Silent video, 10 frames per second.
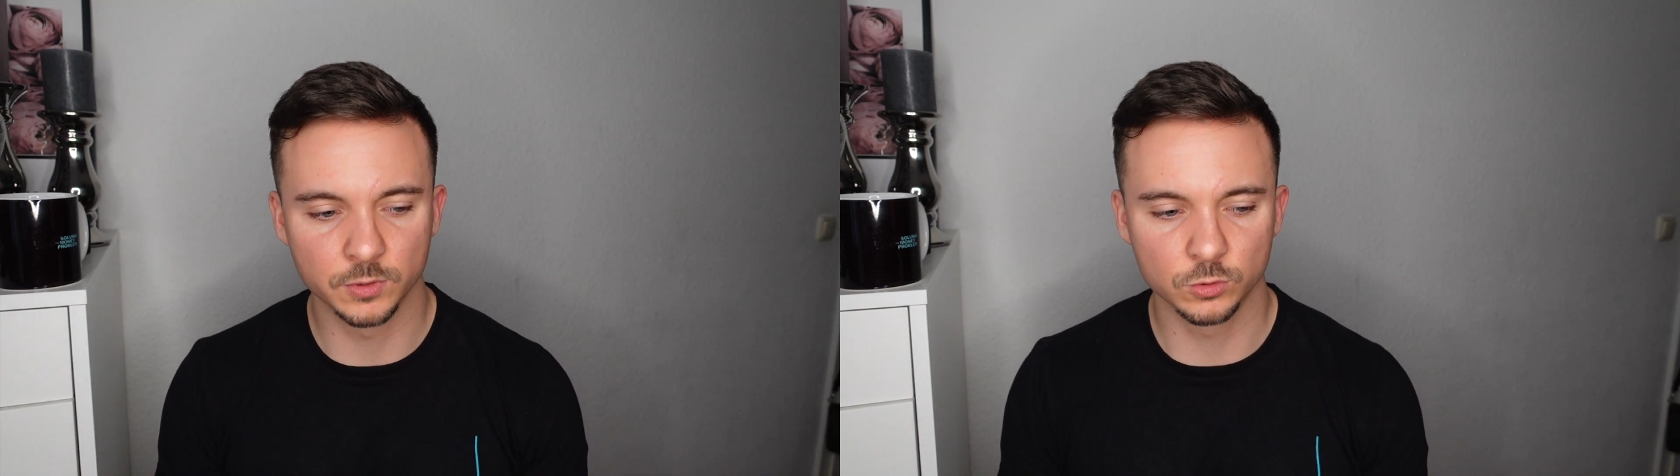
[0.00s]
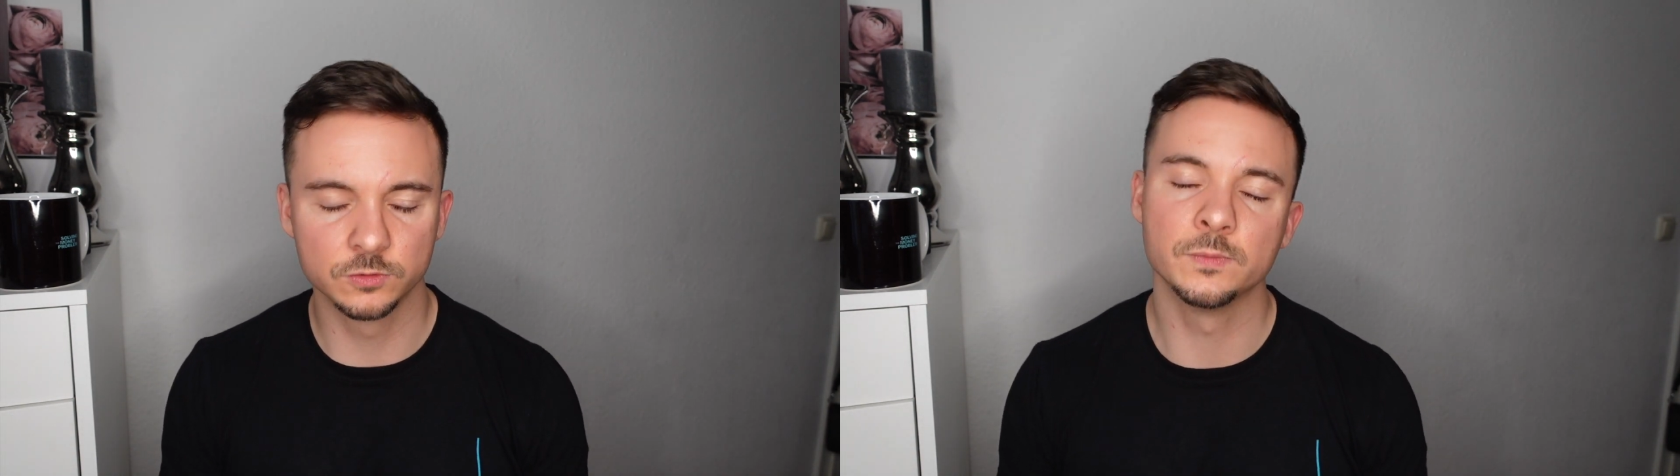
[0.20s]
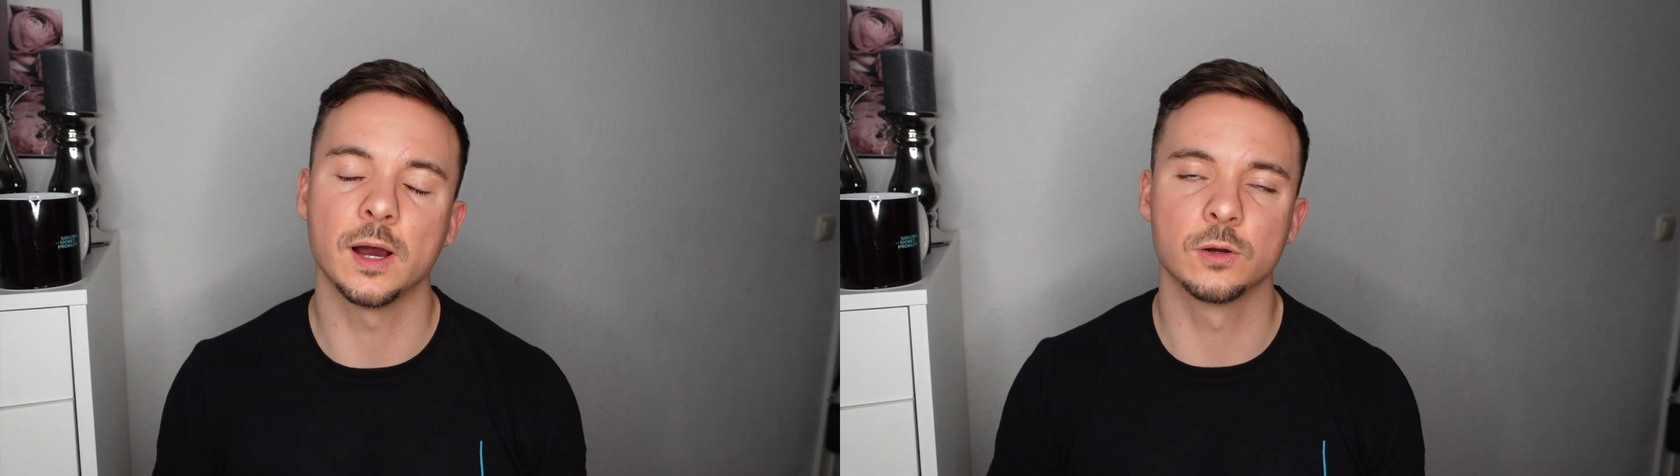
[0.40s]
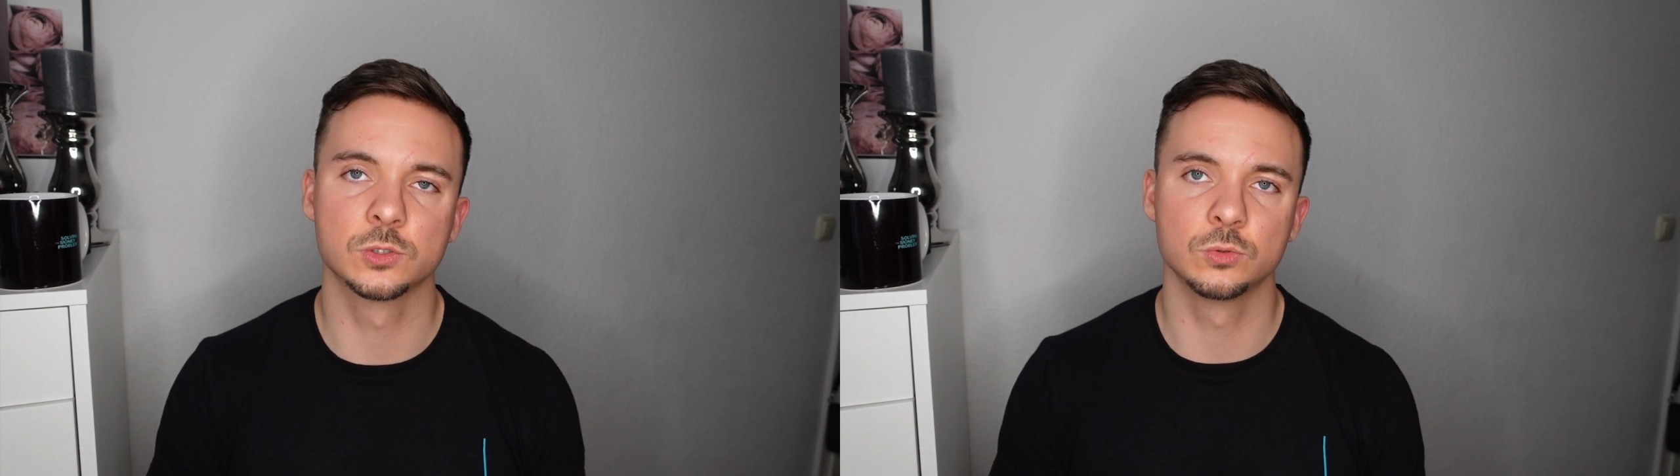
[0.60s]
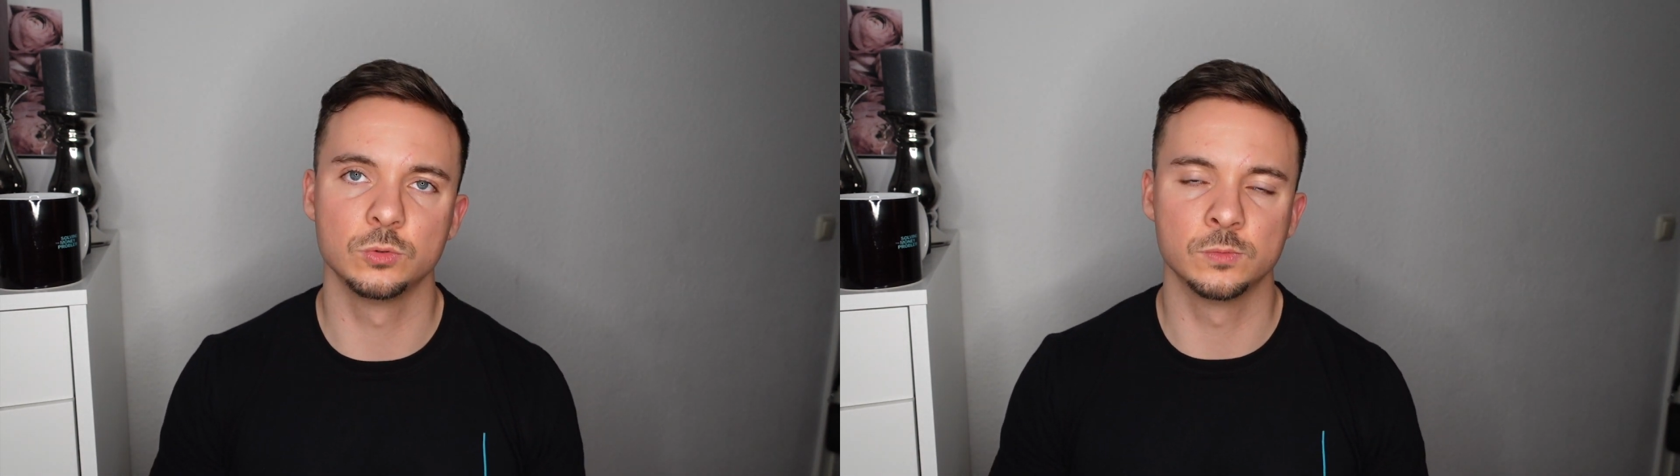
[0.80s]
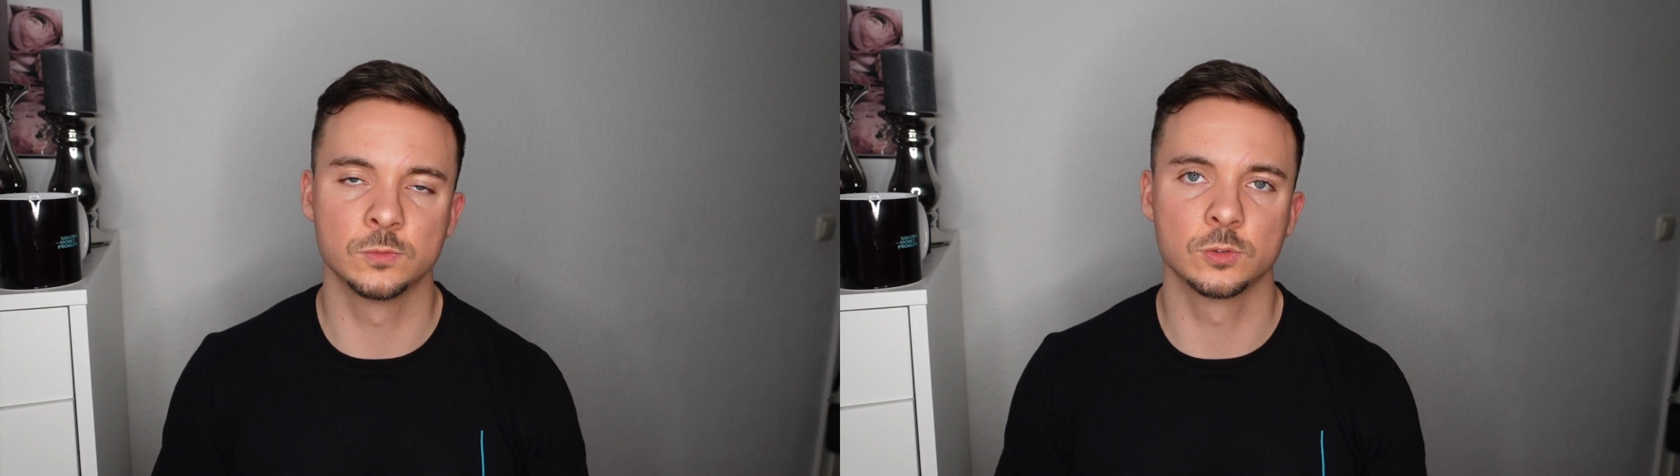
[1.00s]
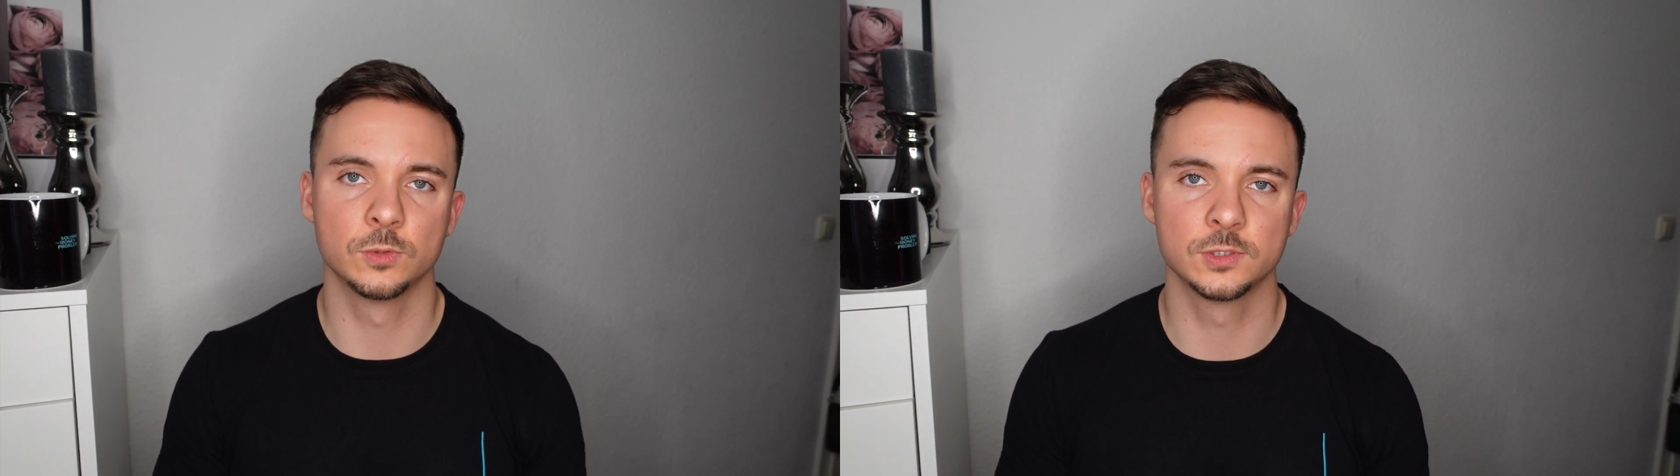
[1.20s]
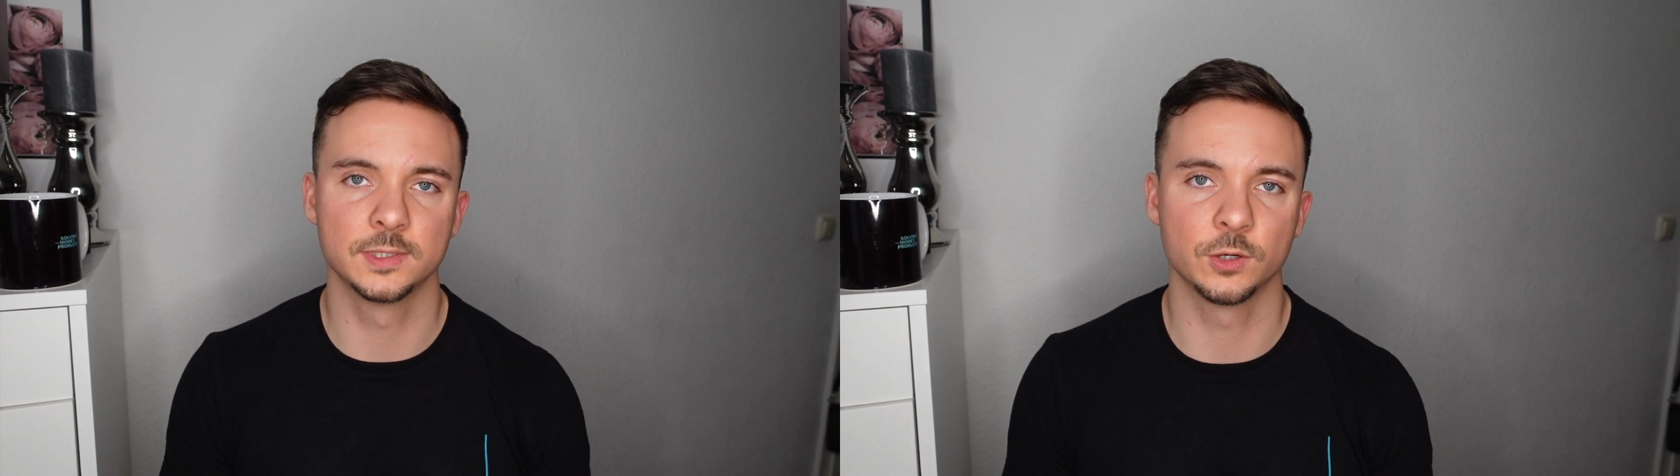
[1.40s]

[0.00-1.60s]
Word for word: Beruf mehr ausüben zu müssen,